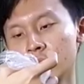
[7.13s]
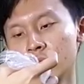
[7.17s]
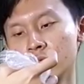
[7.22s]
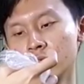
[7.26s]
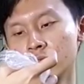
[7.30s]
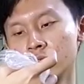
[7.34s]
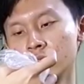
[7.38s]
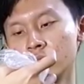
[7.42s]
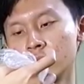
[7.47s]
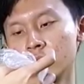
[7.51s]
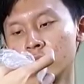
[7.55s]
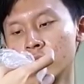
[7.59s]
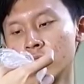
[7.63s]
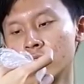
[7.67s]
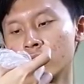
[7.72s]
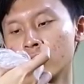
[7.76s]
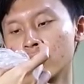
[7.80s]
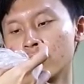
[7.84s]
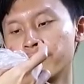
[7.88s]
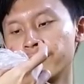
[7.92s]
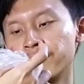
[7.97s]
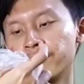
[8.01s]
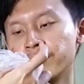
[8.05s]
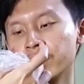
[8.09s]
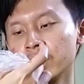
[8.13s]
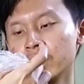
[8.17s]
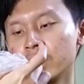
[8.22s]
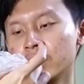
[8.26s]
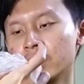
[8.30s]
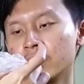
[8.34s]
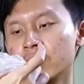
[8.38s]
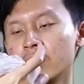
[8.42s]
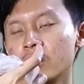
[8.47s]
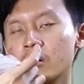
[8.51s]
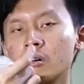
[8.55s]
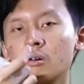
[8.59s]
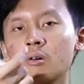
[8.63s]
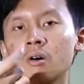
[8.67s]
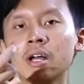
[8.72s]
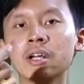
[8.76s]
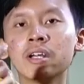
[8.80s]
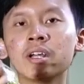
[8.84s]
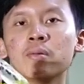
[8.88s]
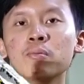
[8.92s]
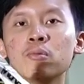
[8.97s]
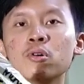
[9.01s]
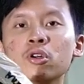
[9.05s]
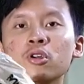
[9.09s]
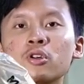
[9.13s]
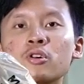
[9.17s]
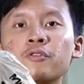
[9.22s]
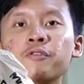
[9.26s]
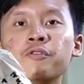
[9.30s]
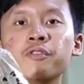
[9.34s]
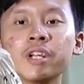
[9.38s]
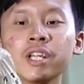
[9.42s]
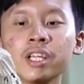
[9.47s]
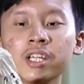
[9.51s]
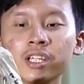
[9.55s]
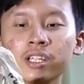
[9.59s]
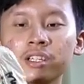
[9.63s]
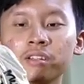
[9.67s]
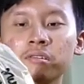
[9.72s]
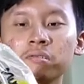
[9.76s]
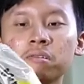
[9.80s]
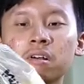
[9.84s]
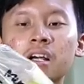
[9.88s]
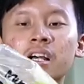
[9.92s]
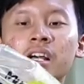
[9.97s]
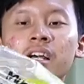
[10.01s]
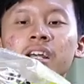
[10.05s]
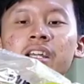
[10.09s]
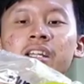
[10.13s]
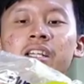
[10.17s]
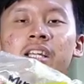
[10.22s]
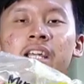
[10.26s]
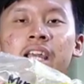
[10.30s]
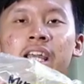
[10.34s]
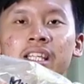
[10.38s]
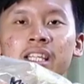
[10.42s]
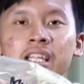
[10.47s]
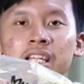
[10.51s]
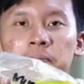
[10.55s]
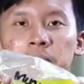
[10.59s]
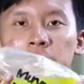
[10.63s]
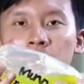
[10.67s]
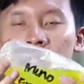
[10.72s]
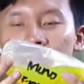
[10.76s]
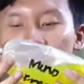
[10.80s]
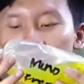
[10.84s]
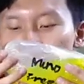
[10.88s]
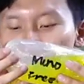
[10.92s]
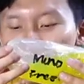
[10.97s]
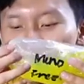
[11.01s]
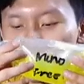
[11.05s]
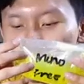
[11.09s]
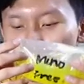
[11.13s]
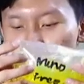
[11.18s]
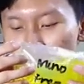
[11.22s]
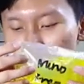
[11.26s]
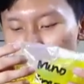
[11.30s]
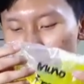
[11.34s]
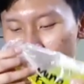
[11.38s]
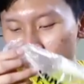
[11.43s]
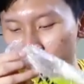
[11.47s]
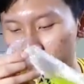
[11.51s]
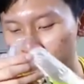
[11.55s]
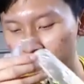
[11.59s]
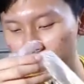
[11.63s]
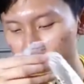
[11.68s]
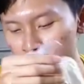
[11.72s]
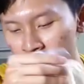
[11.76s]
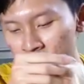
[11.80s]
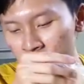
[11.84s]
Mon mono free oh ada mono free wah ini kayaknya gratis mono ya